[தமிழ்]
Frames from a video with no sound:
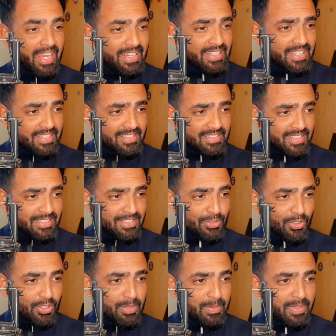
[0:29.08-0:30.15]
இந்த எஸ்எஸ்ராஜன்
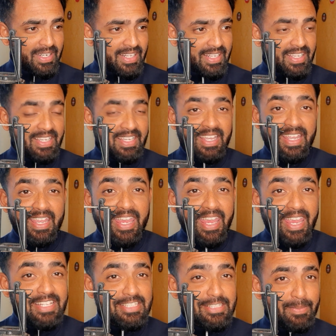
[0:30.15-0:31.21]
டோர்னமெண்ட்டுக்கு
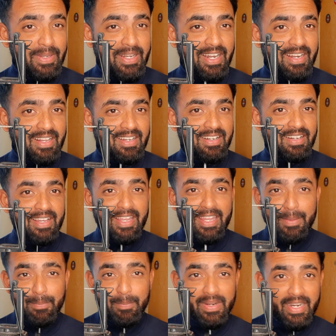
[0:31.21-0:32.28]
ஏஜ் லிமிட் இருக்கா
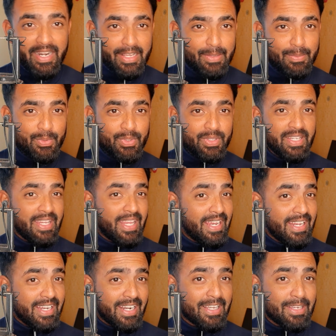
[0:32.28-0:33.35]
எப்போ நடக்க போகுது
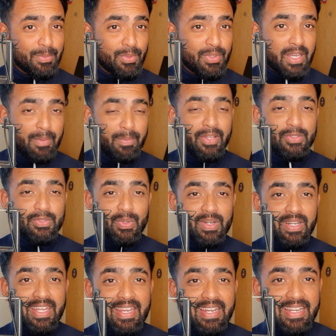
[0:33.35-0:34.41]
எங்கே நடக்க போகுது அப்படின்னு
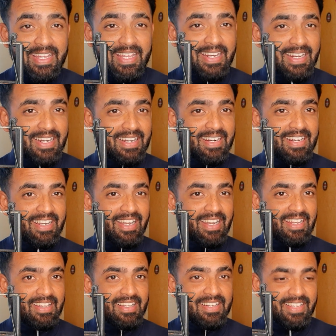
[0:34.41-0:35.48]
சொல்லிட்டு கிளியர் கட்டான
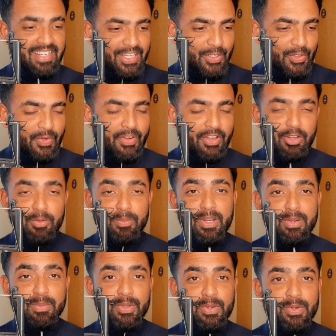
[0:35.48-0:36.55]
டீட்டெயில் தான் இந்த ஒரு வீடியோ நம்ம
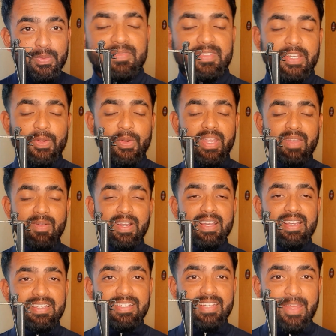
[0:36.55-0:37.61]
பார்க்க போகிறோம் சரி ஓகே வாங்க
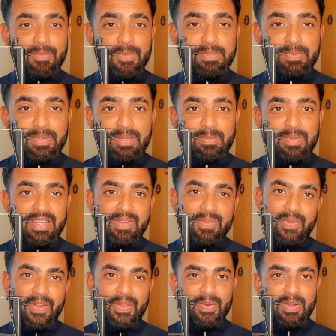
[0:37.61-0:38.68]
டைம் வேஸ்ட் பண்ணாமல்
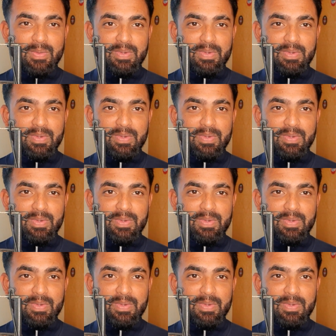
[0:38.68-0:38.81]
வீடியோக்குள்ளே